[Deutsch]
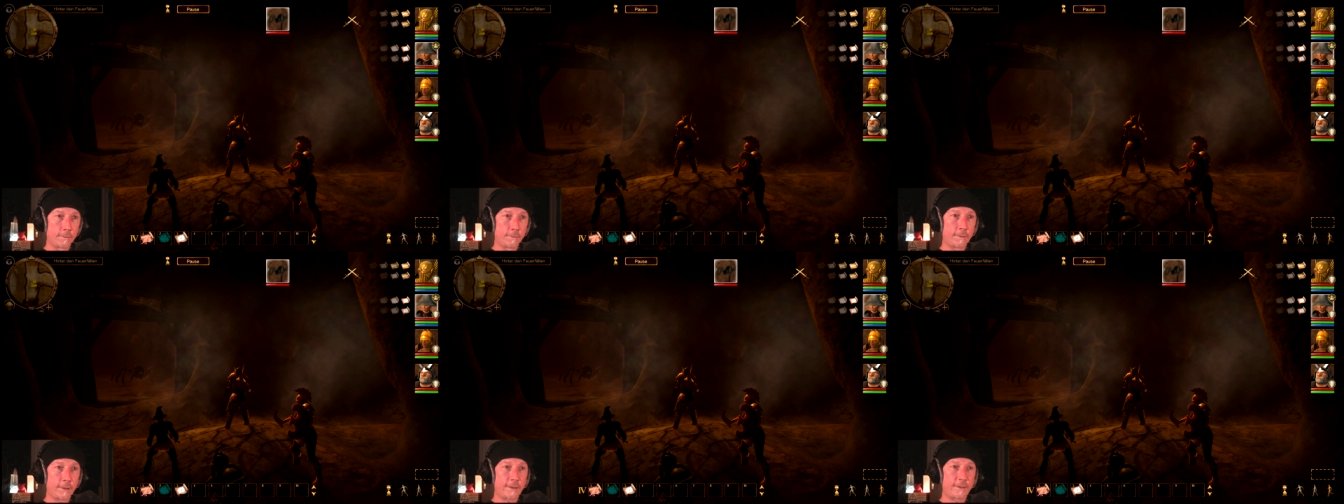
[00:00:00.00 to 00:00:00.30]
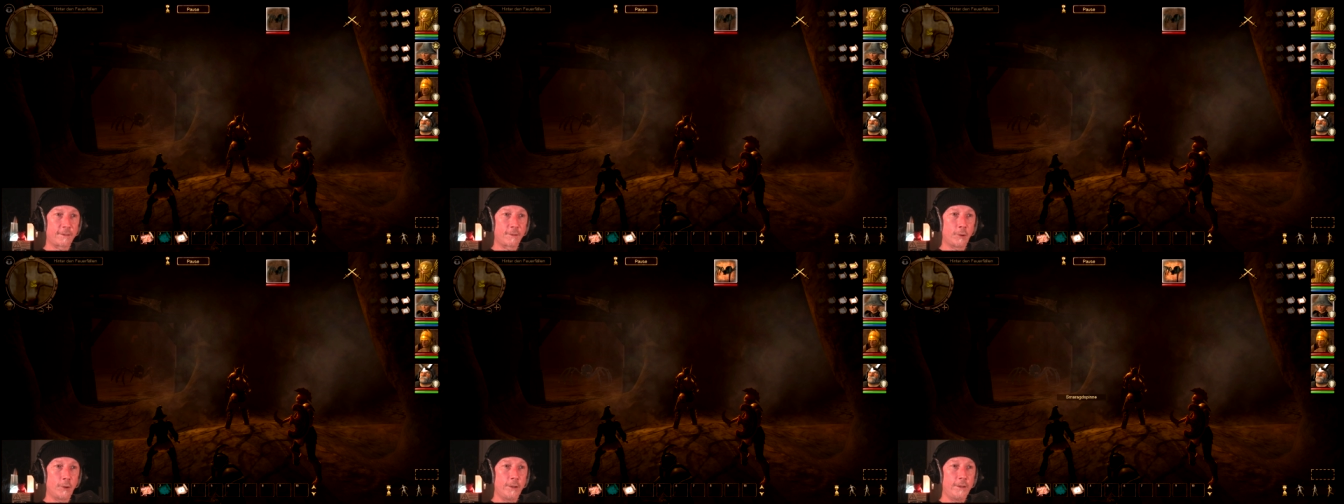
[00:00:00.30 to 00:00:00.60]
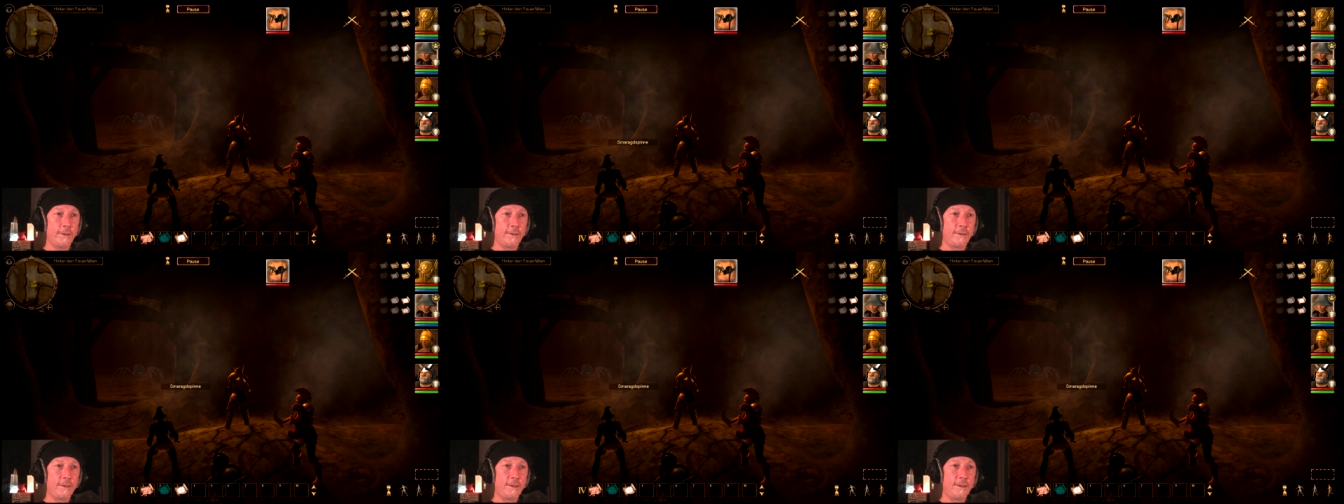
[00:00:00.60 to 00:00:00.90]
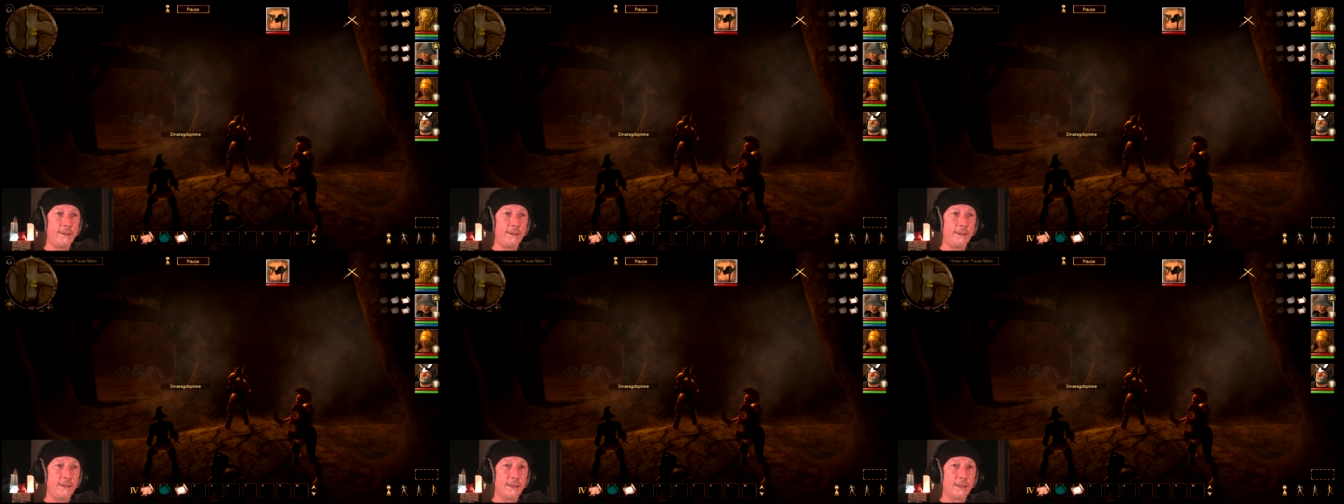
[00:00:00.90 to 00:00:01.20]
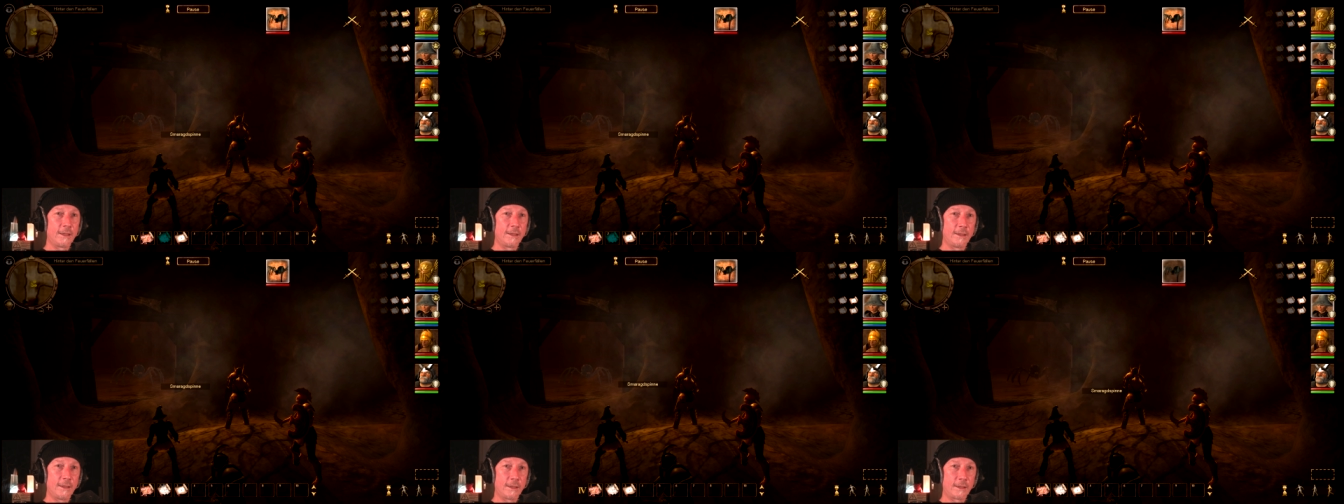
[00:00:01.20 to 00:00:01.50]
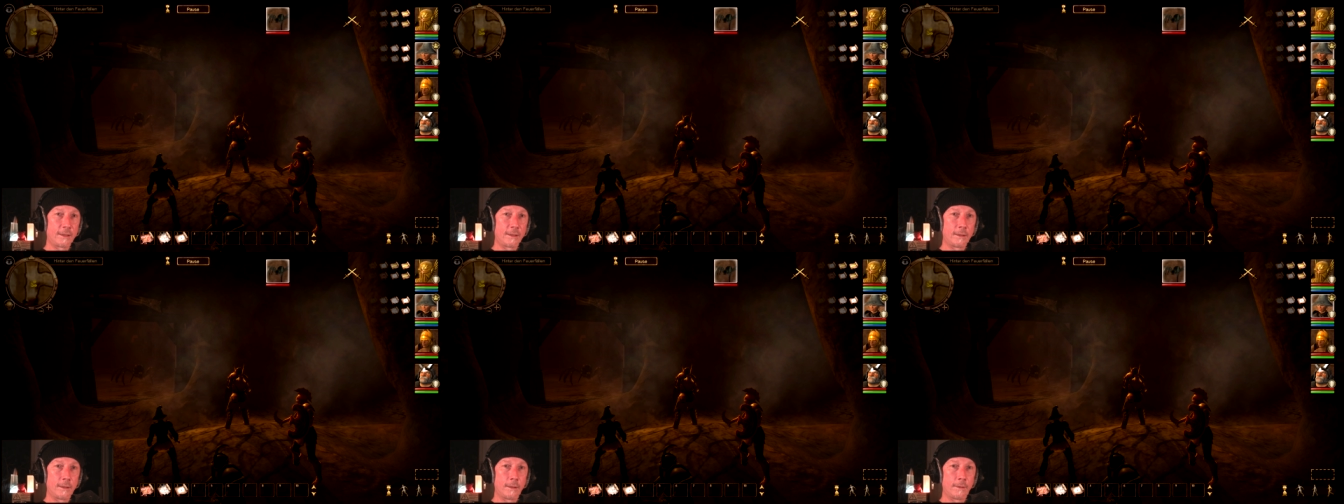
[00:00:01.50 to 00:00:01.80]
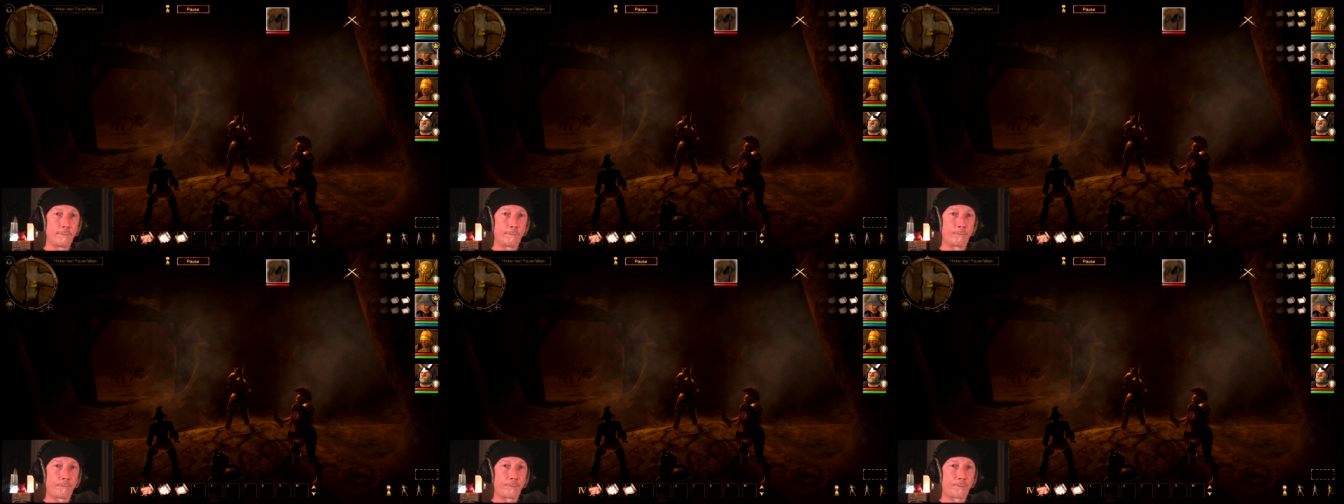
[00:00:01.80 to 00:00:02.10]
Was sollen sie dir denn?
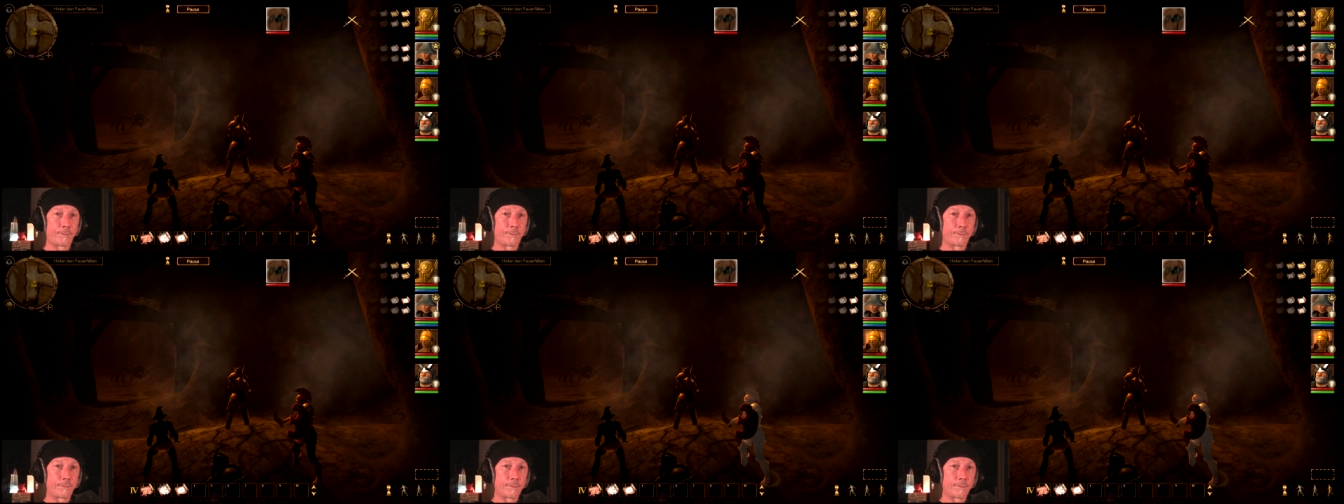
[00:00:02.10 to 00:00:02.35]
Steh mir